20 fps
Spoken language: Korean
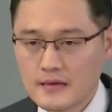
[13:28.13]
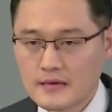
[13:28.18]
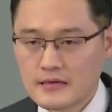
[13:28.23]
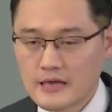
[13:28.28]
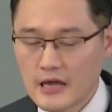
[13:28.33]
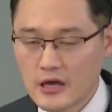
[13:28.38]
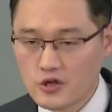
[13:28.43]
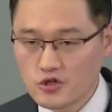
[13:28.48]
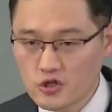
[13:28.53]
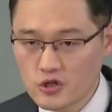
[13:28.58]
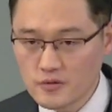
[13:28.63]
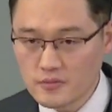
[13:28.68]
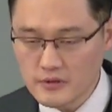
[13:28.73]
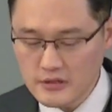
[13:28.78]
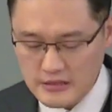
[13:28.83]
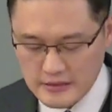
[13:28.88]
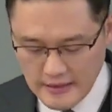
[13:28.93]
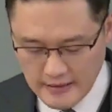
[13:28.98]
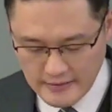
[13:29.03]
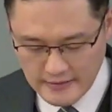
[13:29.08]
예수님
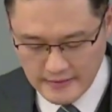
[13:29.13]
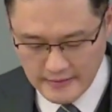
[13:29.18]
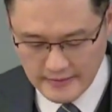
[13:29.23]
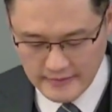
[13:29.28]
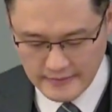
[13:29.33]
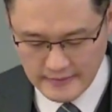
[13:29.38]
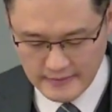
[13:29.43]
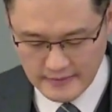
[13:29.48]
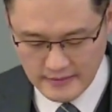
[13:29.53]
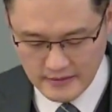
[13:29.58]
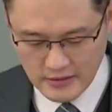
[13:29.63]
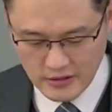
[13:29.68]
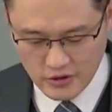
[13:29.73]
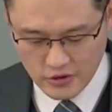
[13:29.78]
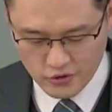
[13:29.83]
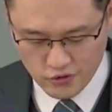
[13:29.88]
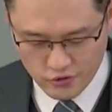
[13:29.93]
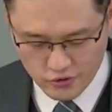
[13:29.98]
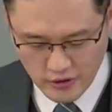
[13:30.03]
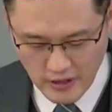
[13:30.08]
시대 때
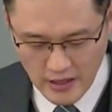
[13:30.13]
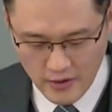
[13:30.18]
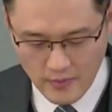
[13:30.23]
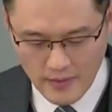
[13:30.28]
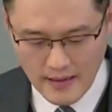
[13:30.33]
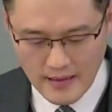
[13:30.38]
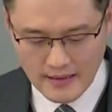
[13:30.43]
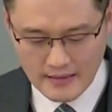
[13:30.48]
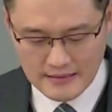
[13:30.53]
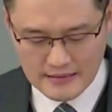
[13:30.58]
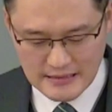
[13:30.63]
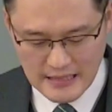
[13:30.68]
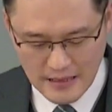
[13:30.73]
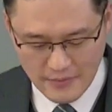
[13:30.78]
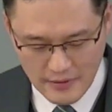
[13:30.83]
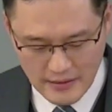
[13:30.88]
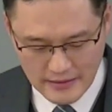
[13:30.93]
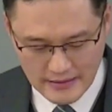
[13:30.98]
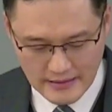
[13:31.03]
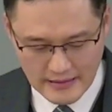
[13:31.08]
유대와
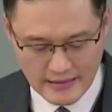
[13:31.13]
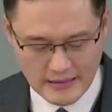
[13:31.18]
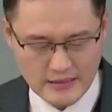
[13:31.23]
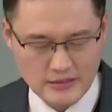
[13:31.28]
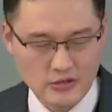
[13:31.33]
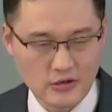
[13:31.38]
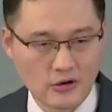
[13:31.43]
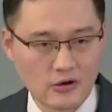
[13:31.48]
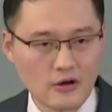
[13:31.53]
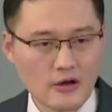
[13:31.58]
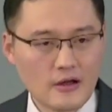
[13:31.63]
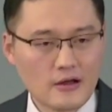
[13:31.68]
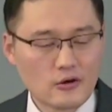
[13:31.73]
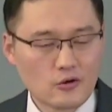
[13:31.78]
사마리아에서